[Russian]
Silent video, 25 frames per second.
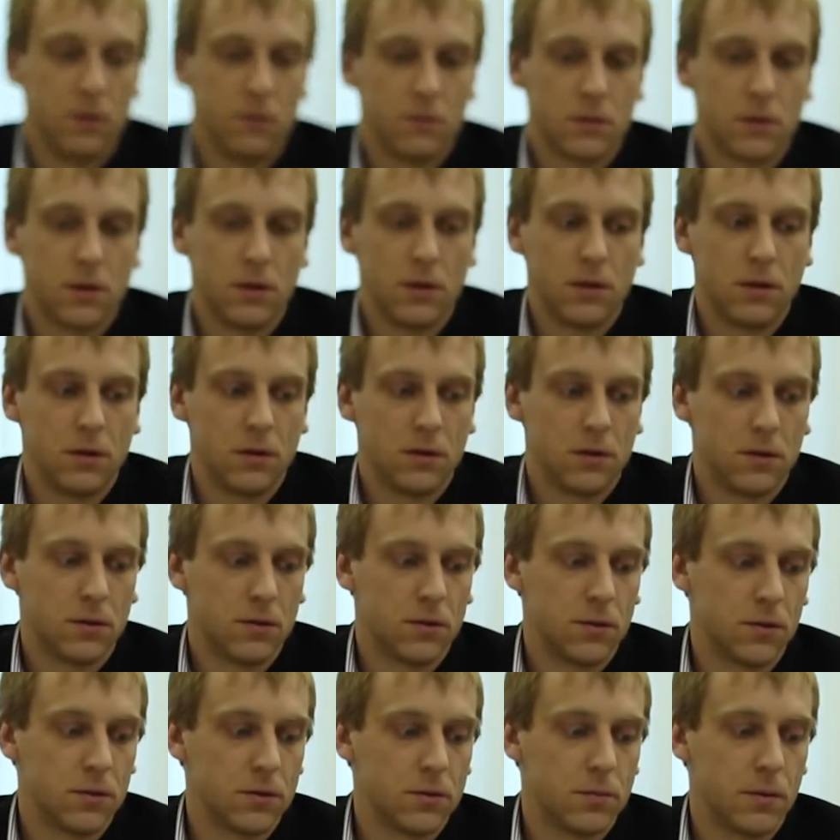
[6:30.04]
Авторов
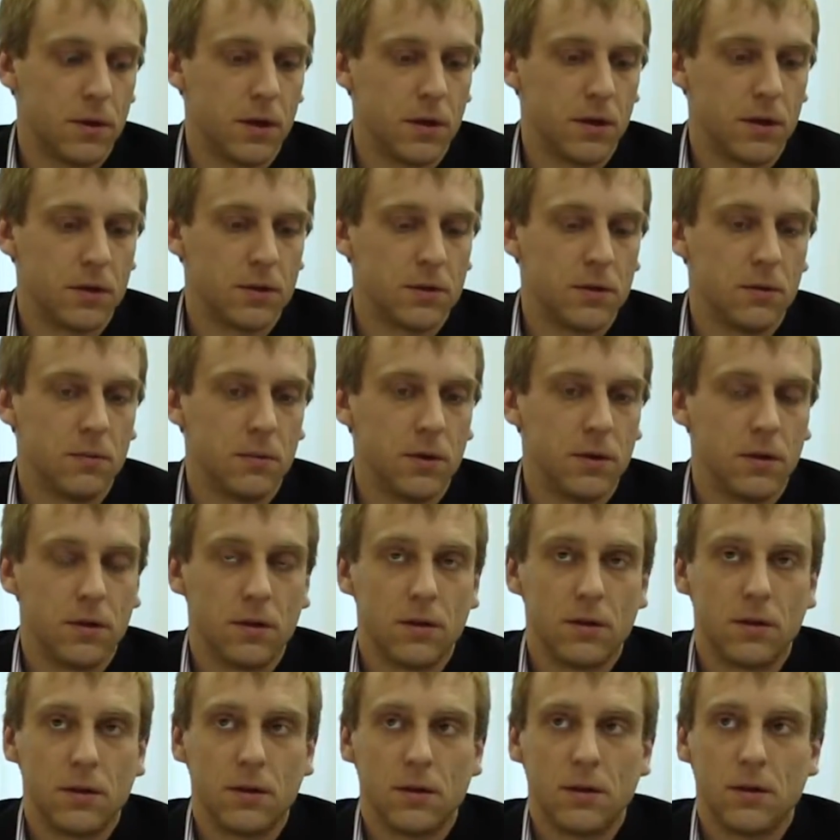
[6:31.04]
проекта волновал не
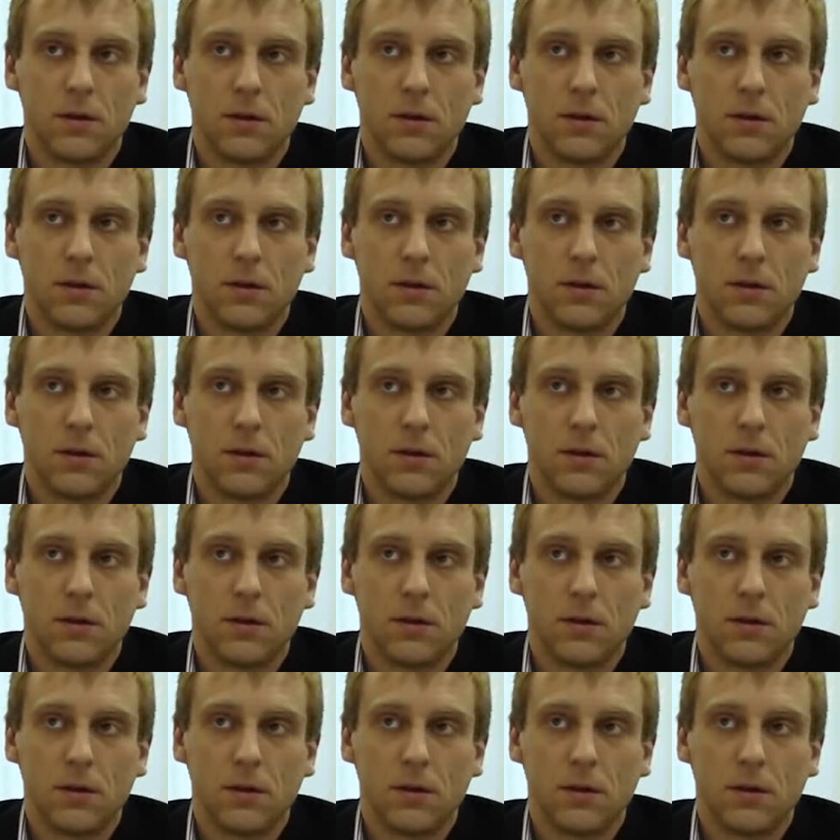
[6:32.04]
только